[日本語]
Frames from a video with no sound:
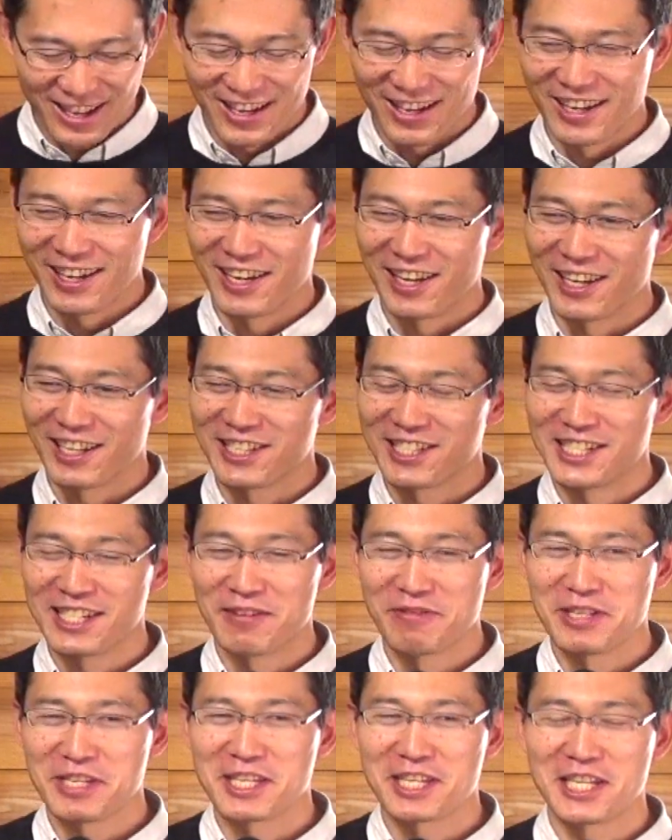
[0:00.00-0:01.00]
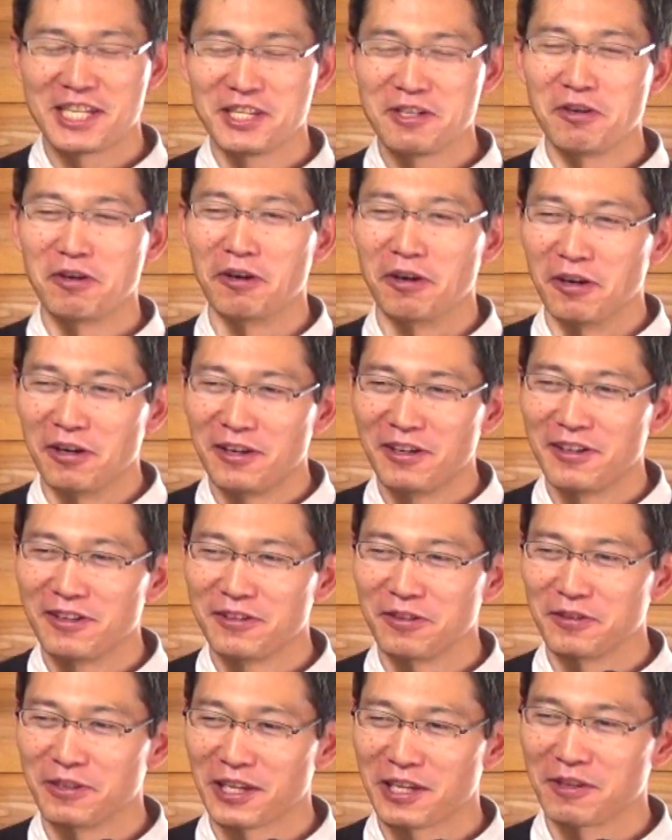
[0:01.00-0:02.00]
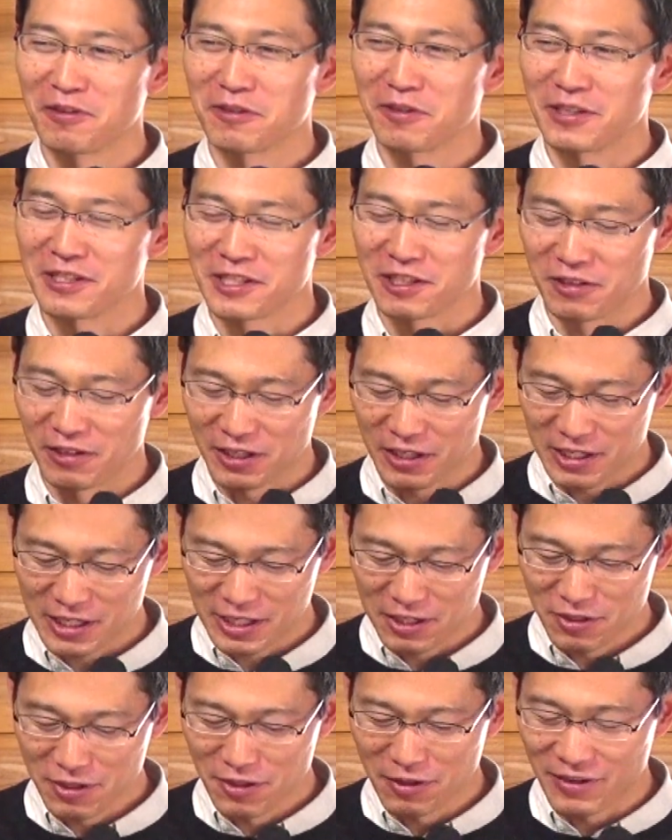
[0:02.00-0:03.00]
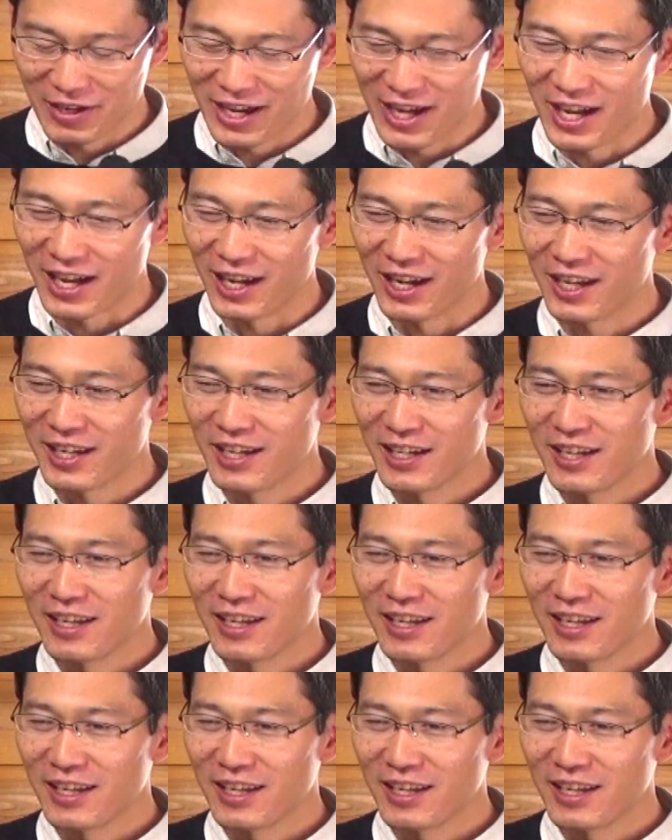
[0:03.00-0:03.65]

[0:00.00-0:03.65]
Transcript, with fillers: えー、ちなみに昨日の出来事ですけどね昨日は、